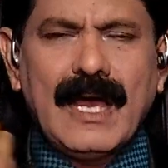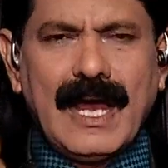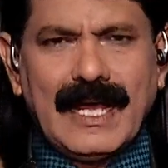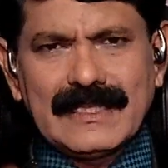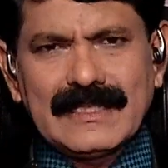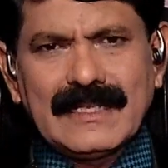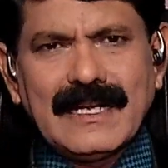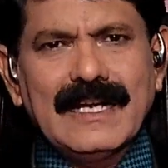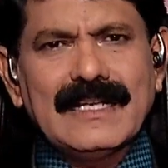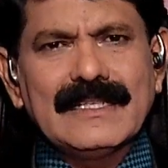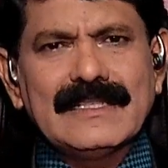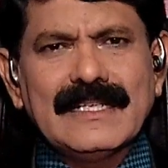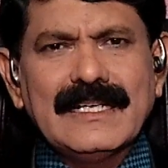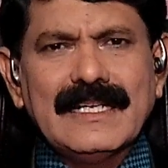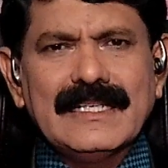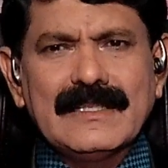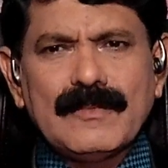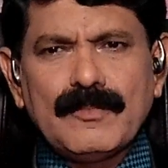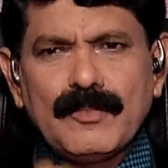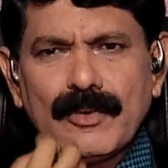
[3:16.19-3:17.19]
அந்த
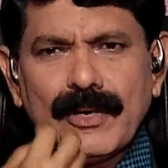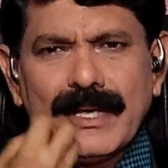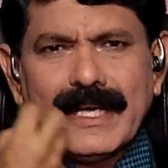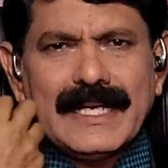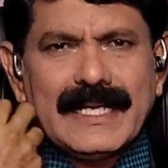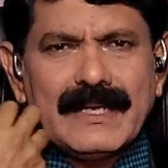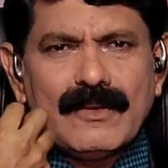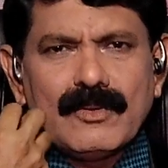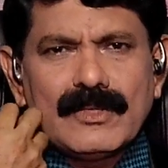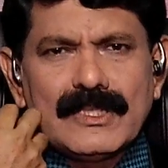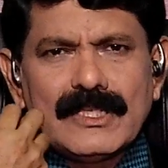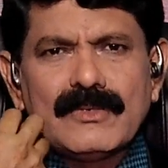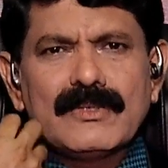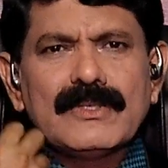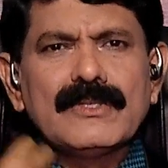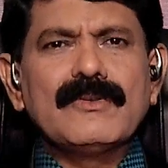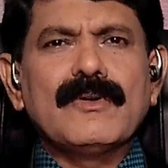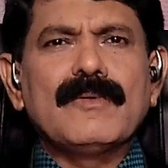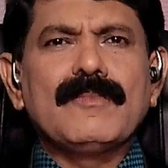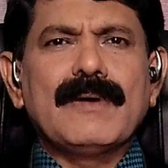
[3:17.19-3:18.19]
காலத்திலாம் அந்த புகையிலை ஒதுக்கி
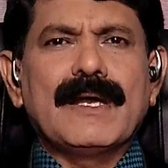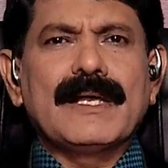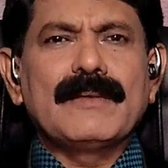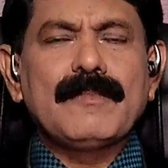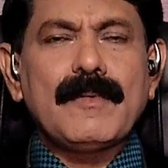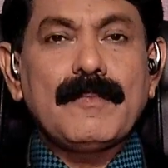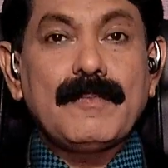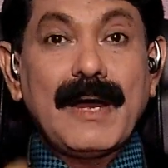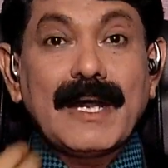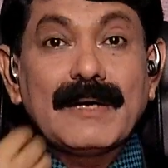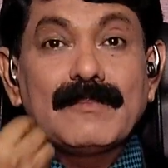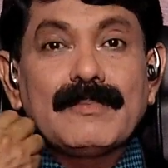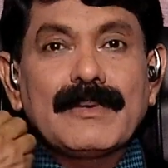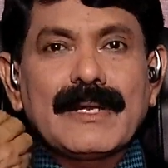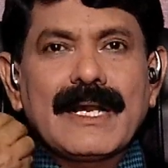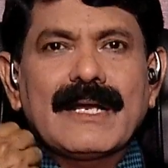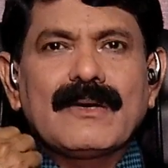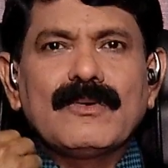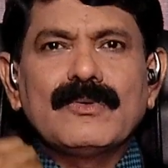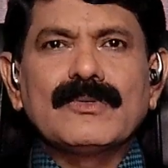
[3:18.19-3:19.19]
ஒதுக்கி வைப்பாங்க இப்போ
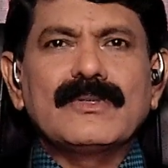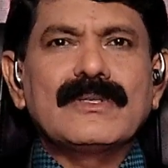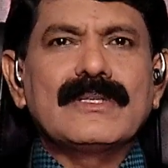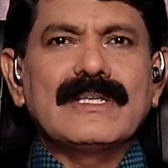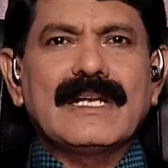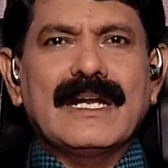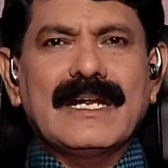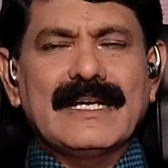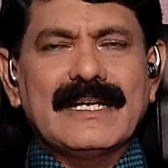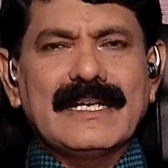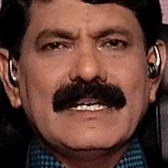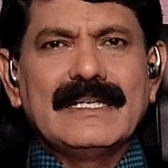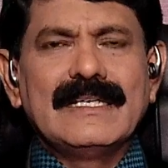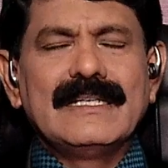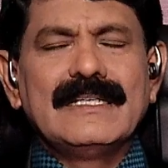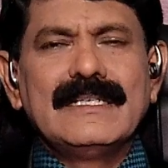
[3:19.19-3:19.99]
பான்பராக் ஒதுக்குறாங்களே